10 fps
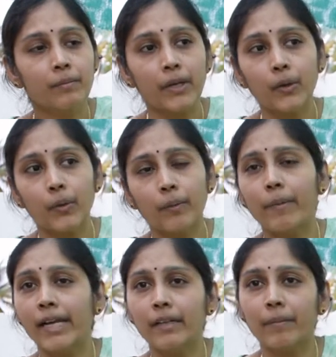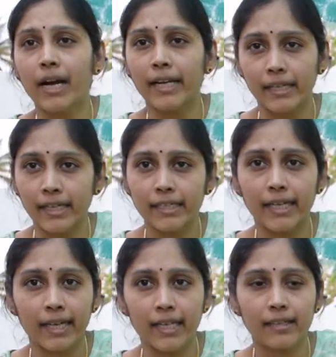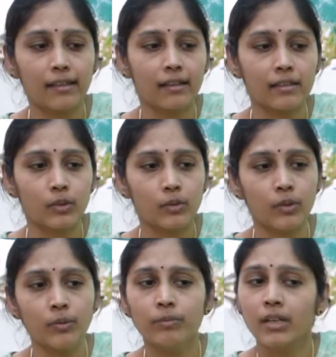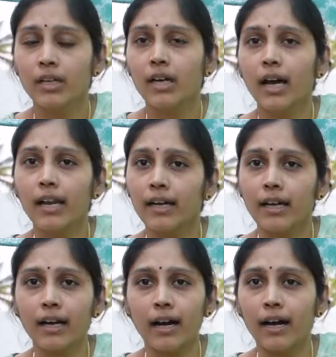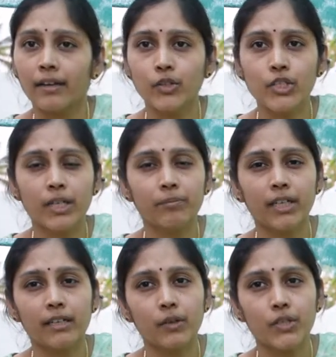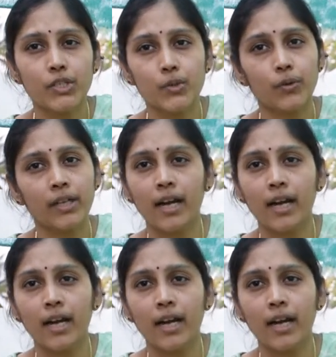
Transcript: మనం బయట బాగా ఎండ అయితే ఎక్కడైతే తగులుతుందో అలాగా ఆరు నుంచి ఎనిమిది గంటలు వచ్చే చోట